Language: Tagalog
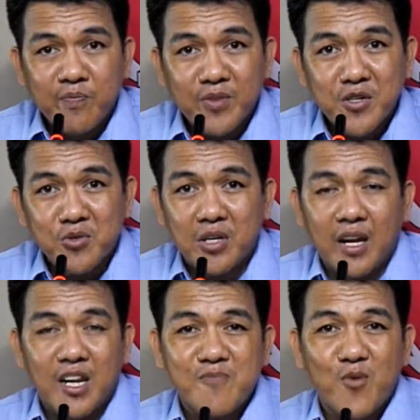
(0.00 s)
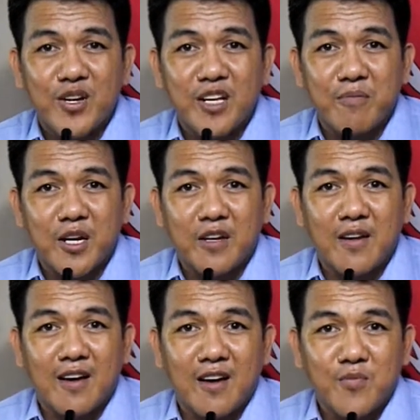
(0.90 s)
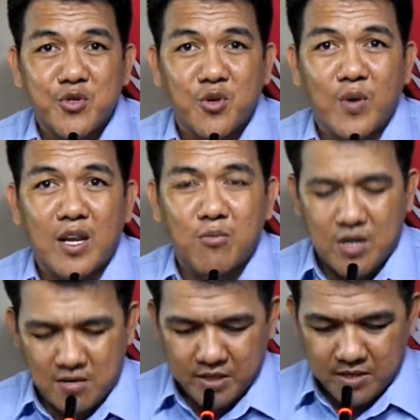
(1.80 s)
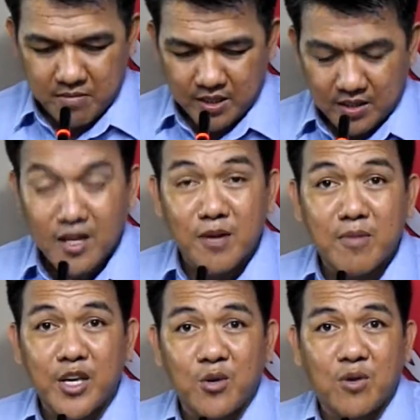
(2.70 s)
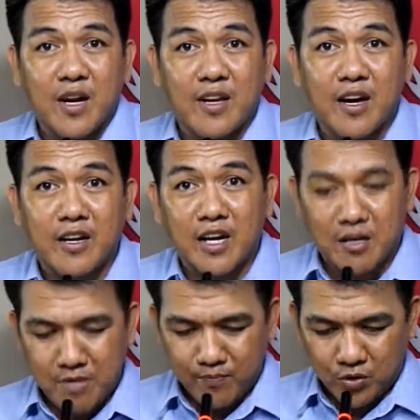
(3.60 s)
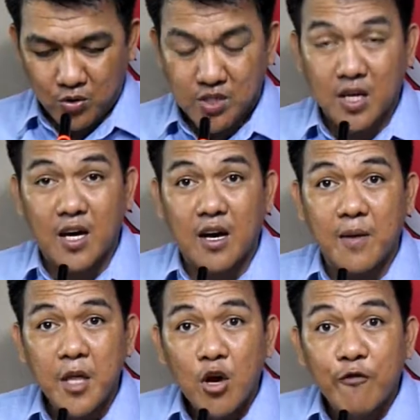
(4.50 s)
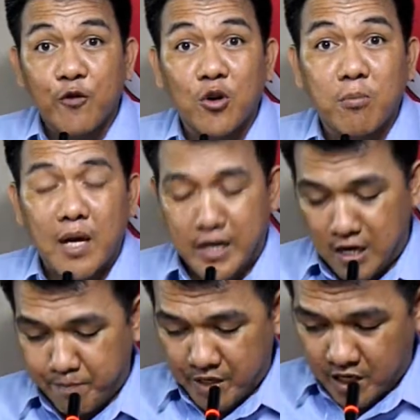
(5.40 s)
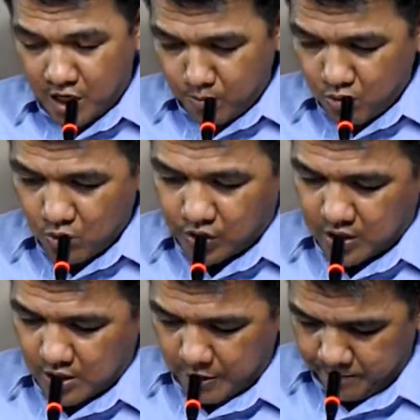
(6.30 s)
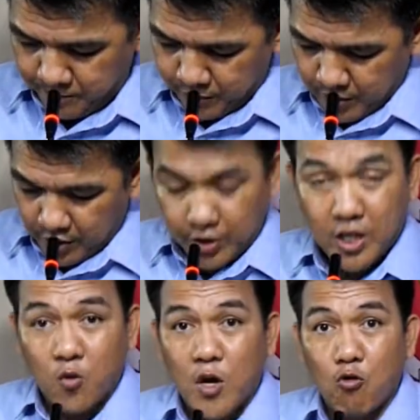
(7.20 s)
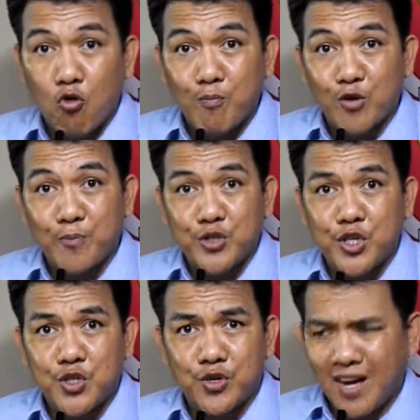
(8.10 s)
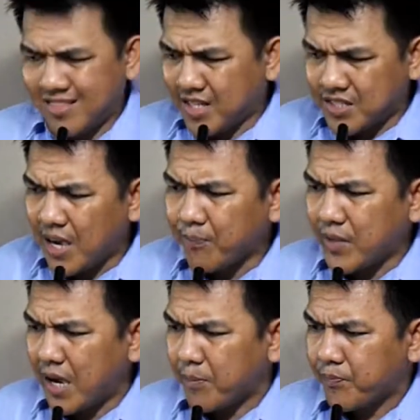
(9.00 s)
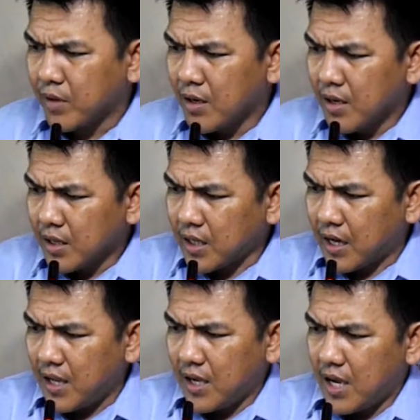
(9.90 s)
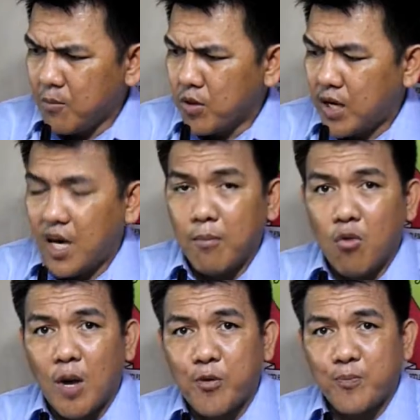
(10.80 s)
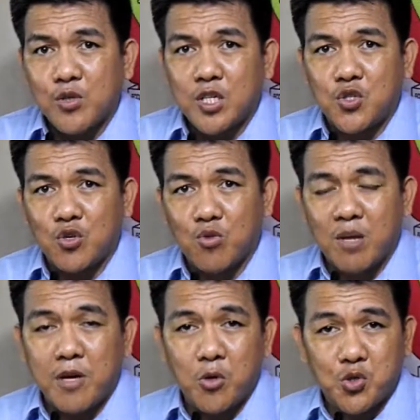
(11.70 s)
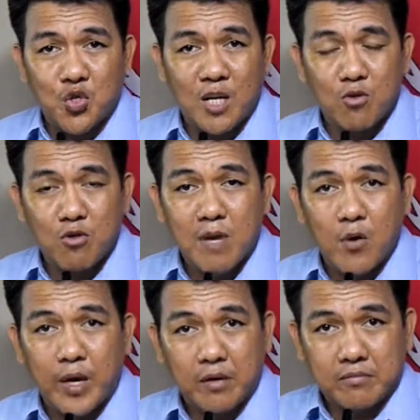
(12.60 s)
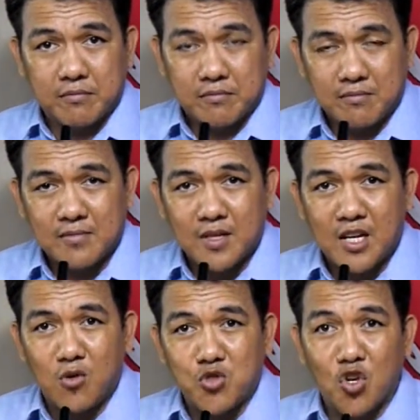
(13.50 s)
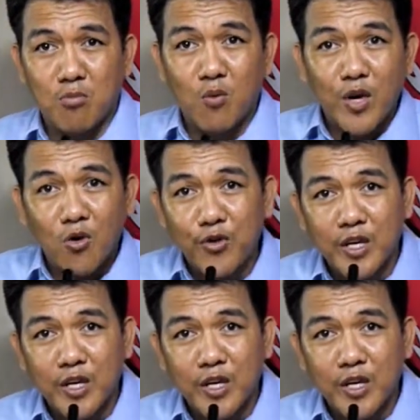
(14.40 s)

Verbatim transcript: So dili na pwede brad uh, Joel murag basa-basa taga mayo ka ng reglamento sa formal nga paghimo sa gitawag og proposition. At the same time, kining imong gihimo nga proposition mura ba gusto nimo mabawi? Na gusto nimo bawion nang